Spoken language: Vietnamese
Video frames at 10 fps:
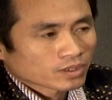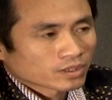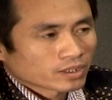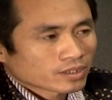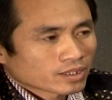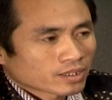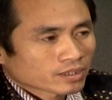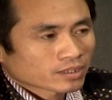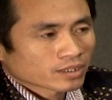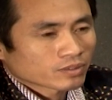Thực tế
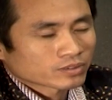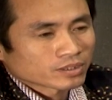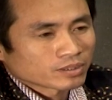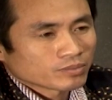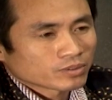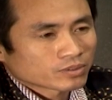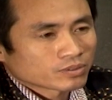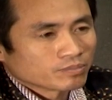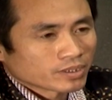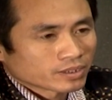ra cái lò xử lý bụi
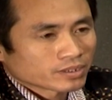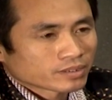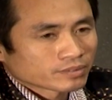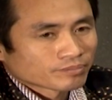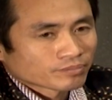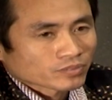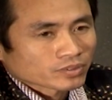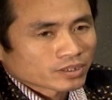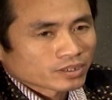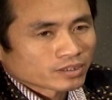của mình ý,
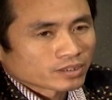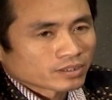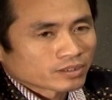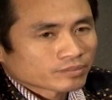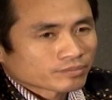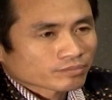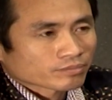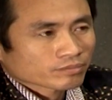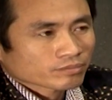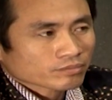thì
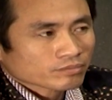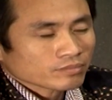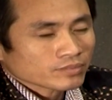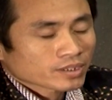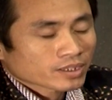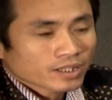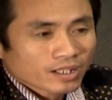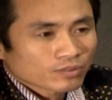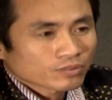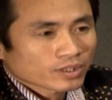cái
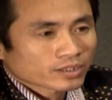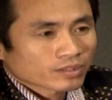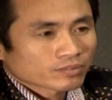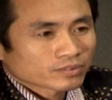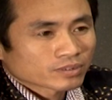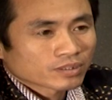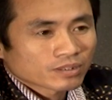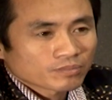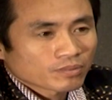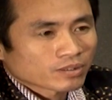nào cũng quan trọng,
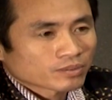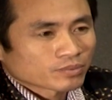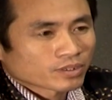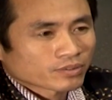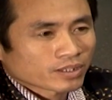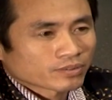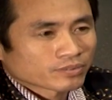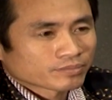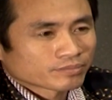không bỏ được một khâu nào.